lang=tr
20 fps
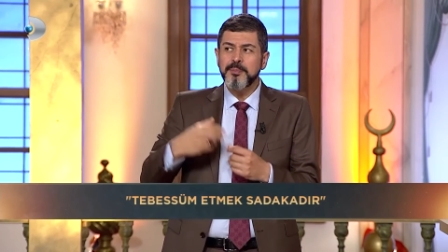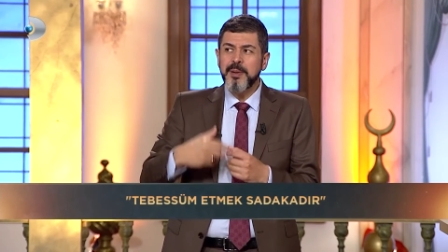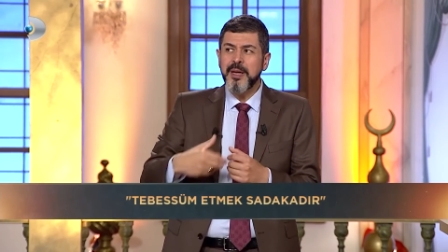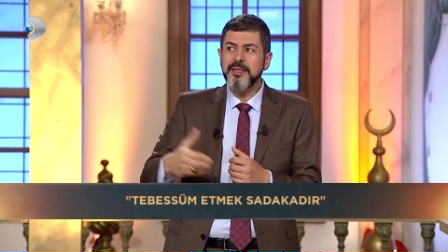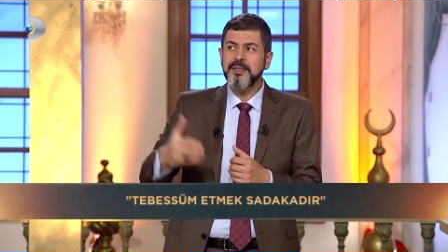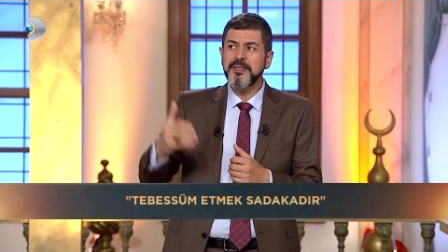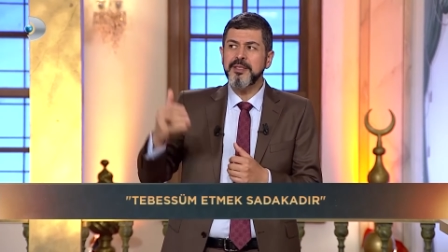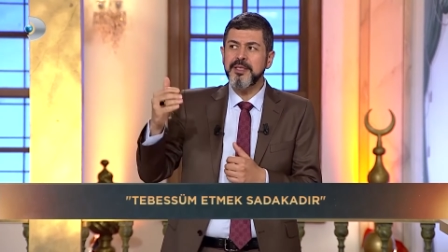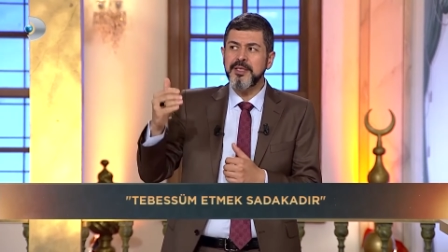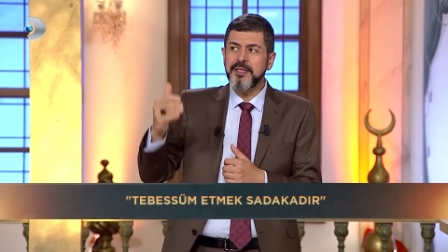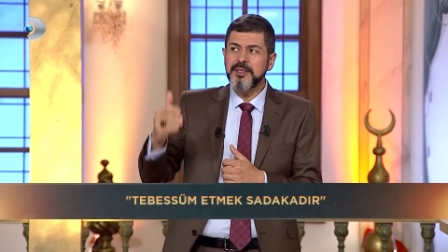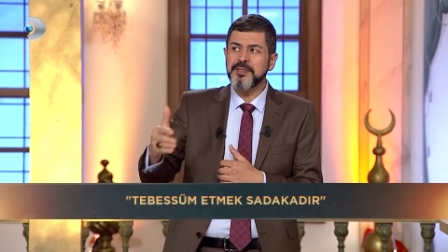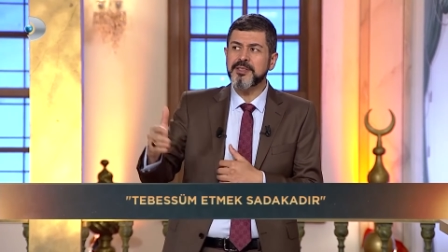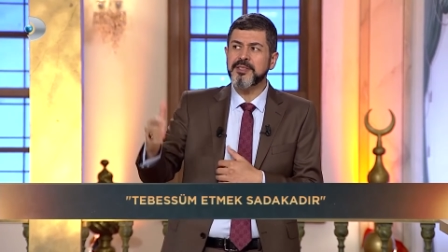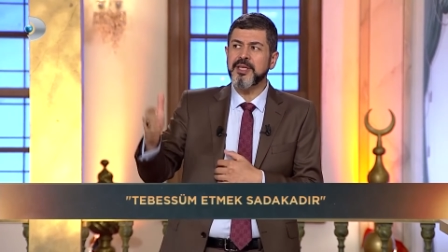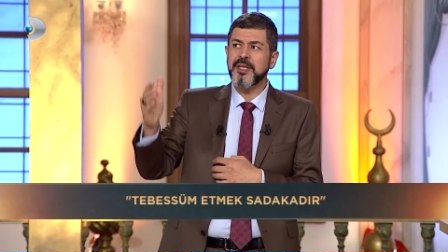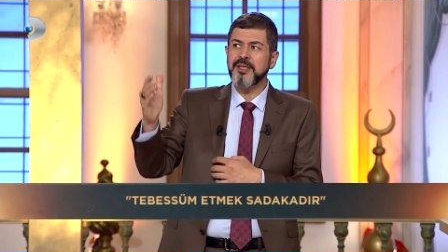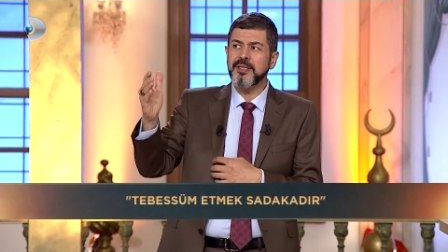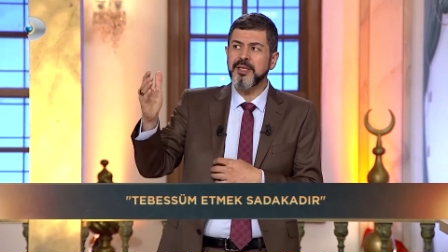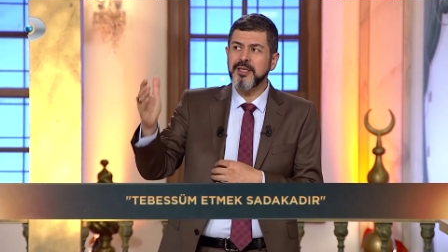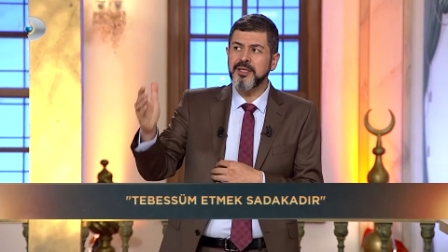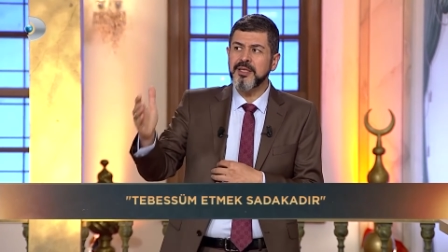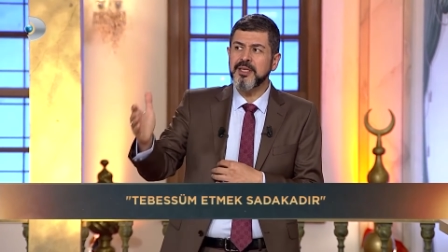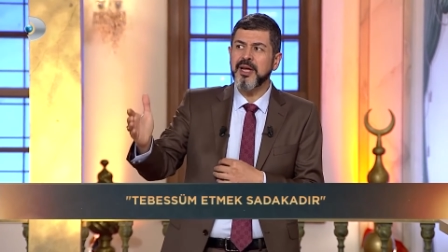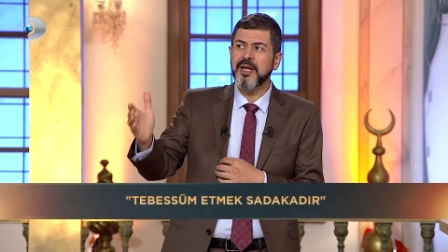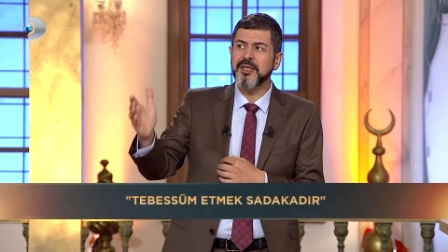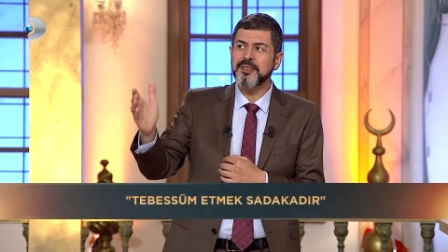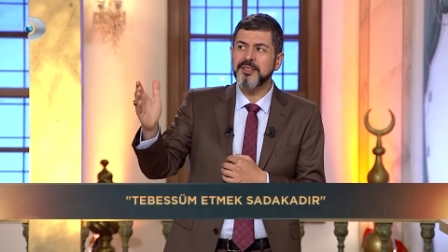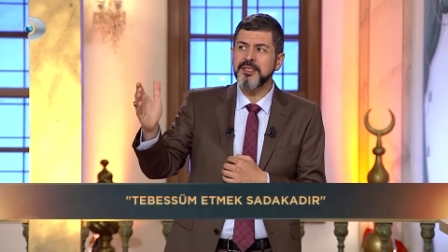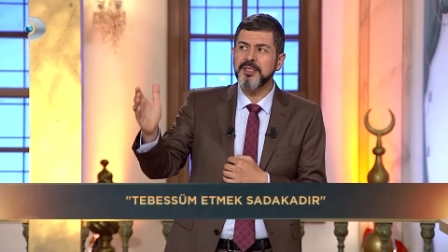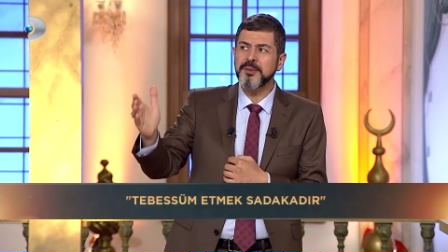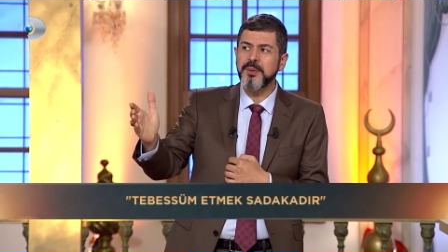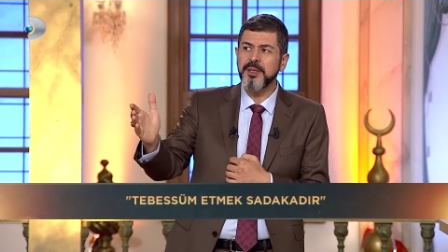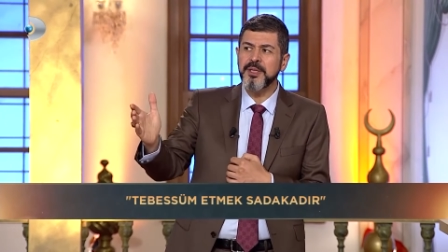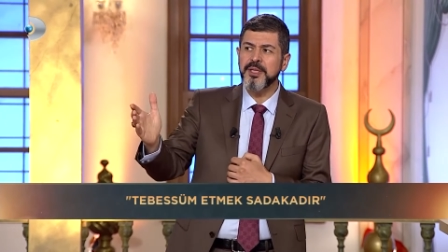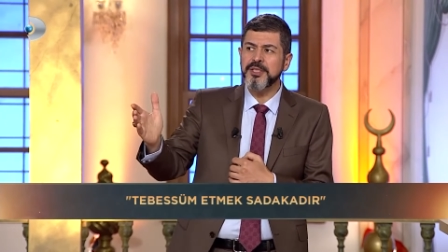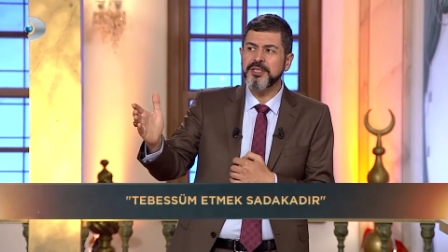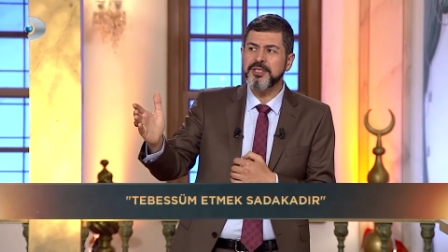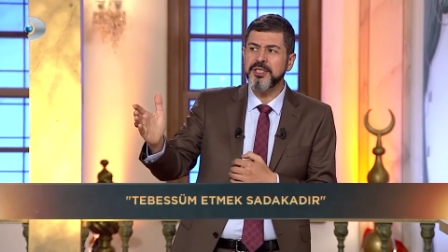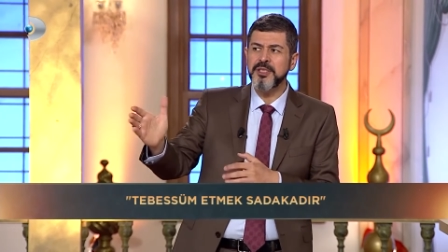ben insanları
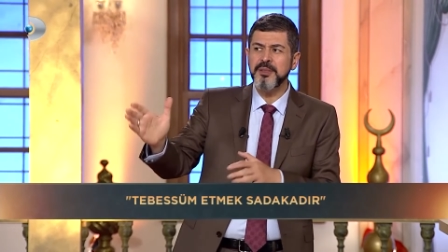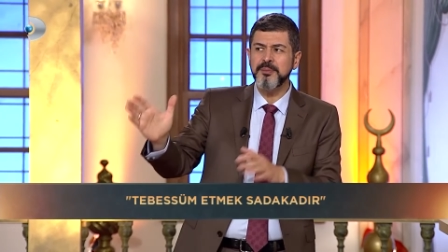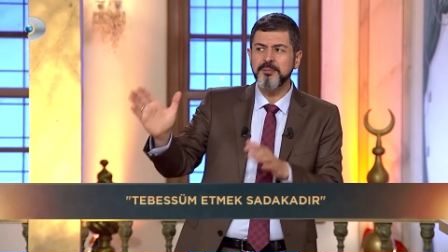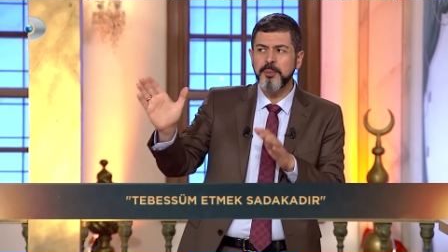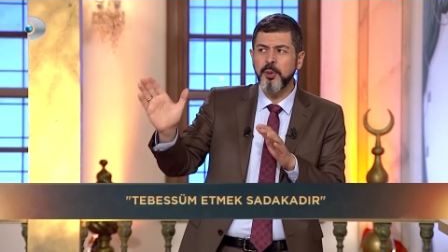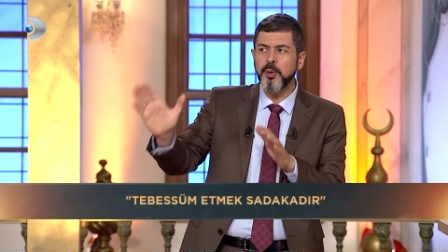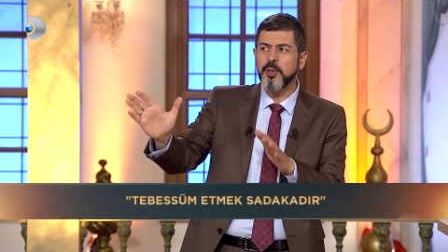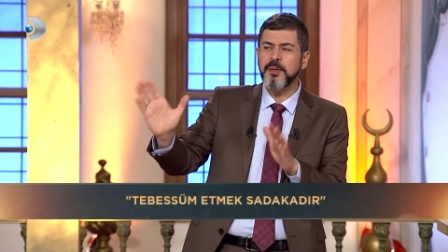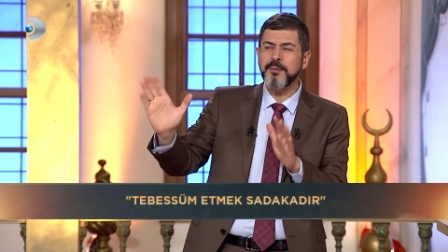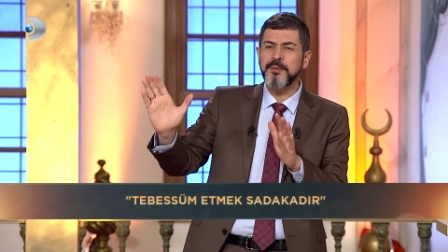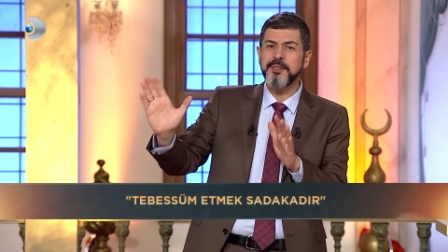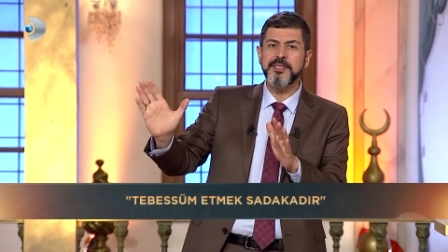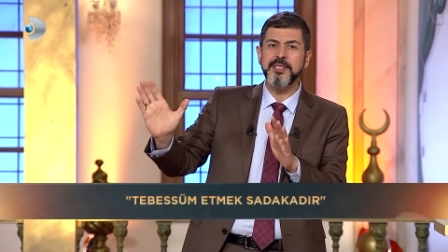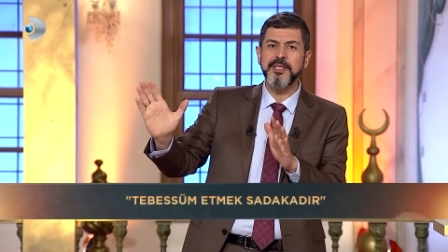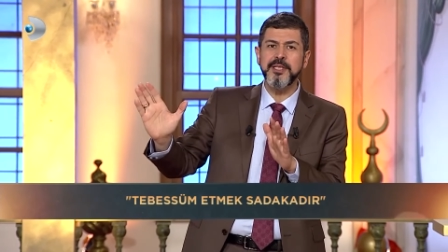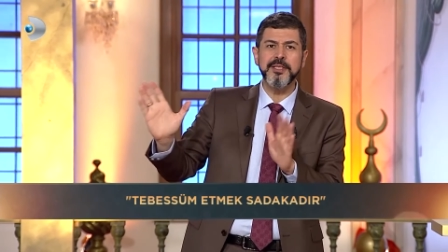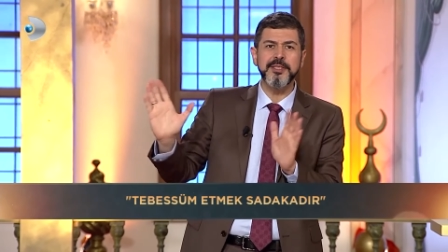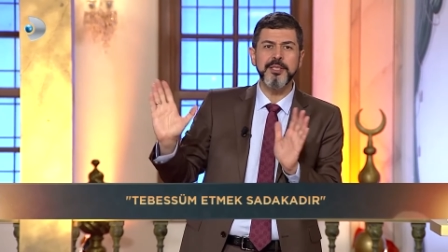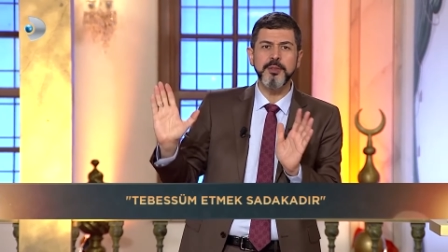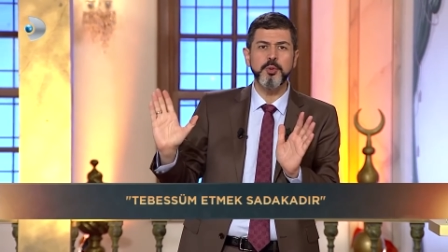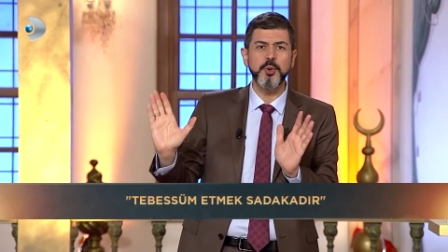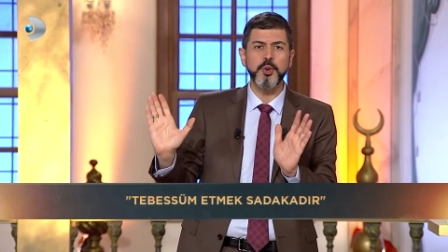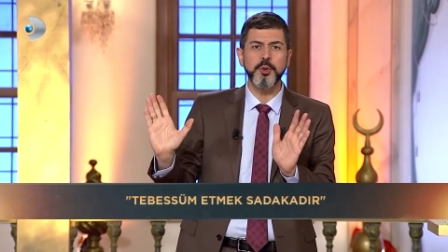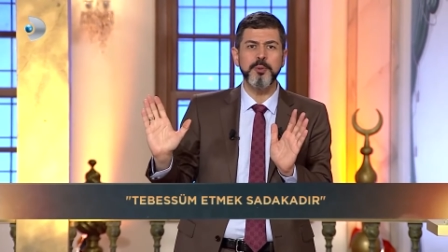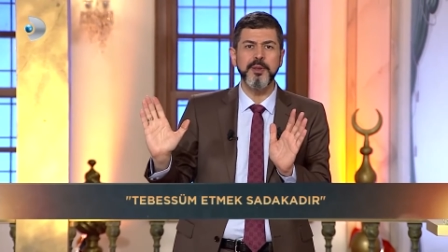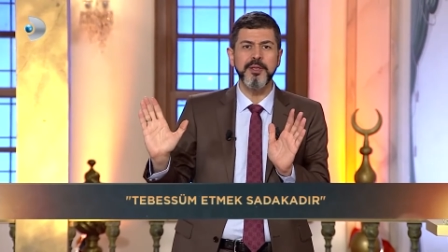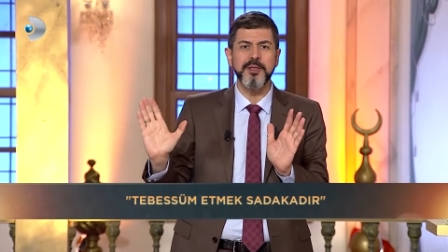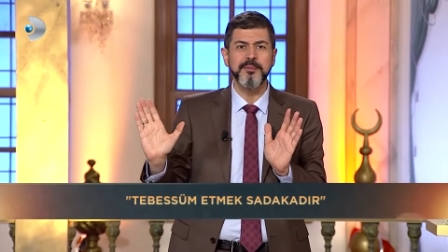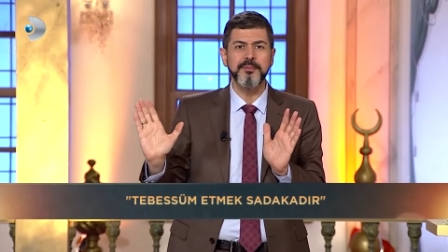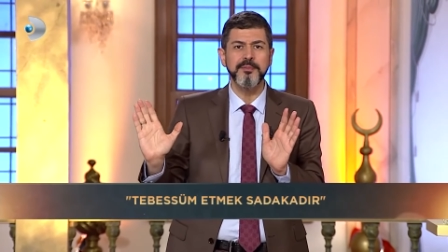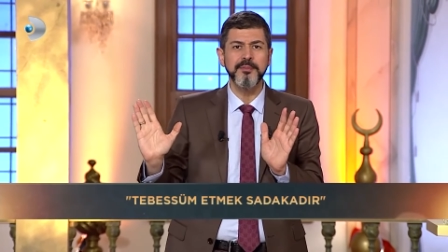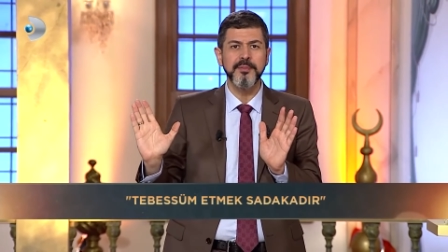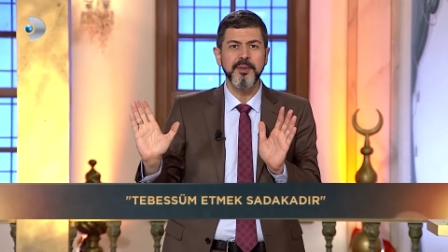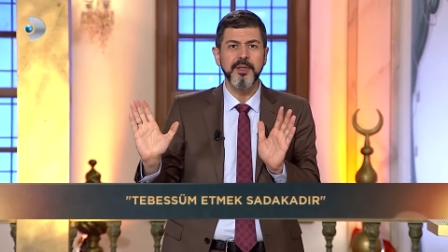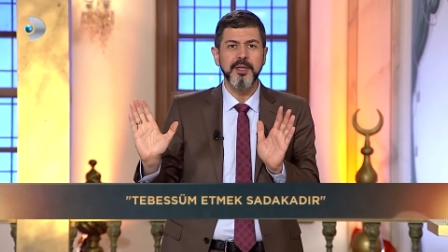kandırmak için böyle bir zillete düşmedim.